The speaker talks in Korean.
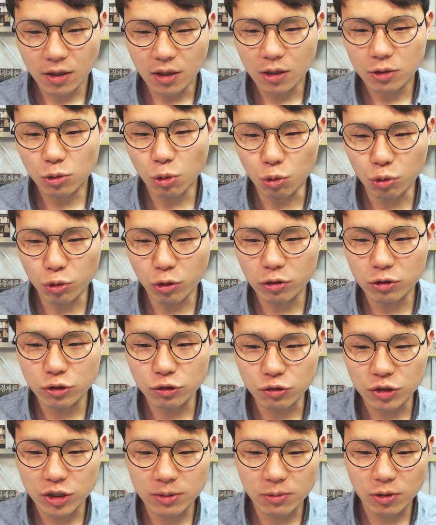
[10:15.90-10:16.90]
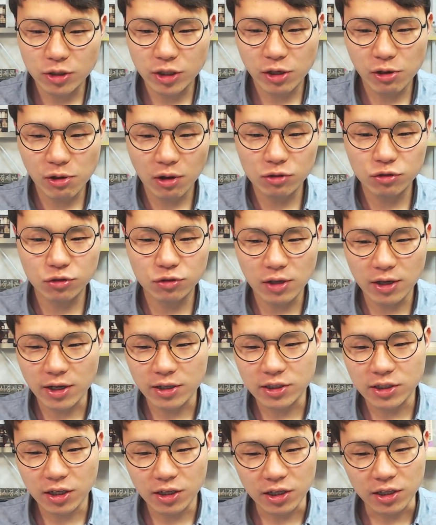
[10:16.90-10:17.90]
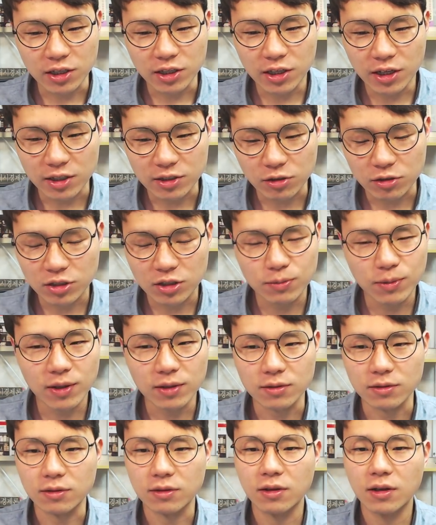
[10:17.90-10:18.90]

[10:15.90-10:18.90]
도쿄를 중심으로 쉐어하우스가 굉장히 인기가 있었지만